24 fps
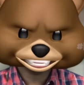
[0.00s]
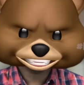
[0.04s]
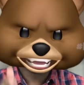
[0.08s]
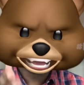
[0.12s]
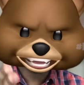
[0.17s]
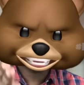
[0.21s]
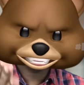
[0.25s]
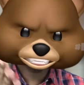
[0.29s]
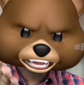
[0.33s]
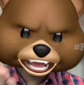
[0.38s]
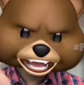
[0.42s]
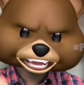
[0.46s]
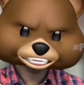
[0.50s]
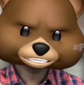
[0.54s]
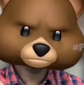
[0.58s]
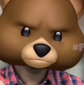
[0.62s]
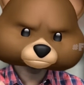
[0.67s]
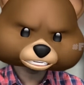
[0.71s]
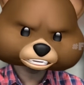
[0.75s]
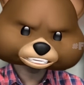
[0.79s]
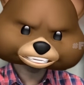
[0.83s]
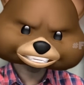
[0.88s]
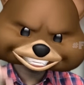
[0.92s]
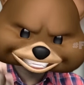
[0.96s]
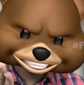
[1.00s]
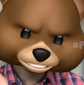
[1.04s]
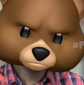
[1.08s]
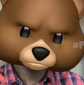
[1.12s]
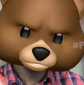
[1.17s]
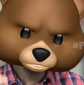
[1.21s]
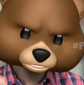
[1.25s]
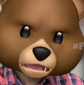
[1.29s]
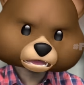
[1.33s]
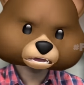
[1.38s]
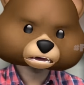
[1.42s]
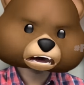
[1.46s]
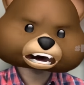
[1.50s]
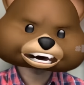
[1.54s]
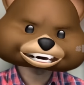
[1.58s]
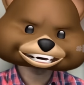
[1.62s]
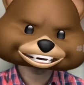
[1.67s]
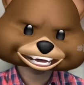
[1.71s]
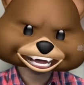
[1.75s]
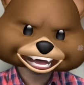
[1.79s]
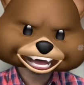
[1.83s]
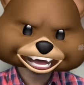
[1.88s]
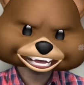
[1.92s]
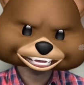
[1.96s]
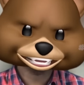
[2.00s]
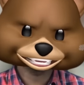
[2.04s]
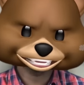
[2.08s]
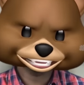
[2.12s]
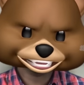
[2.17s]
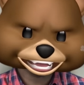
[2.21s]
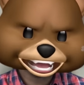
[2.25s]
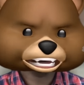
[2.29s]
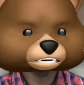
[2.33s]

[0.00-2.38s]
ఆ సిగ్గు అలాంటి పనులు చేసే ముందు ఉండాలరా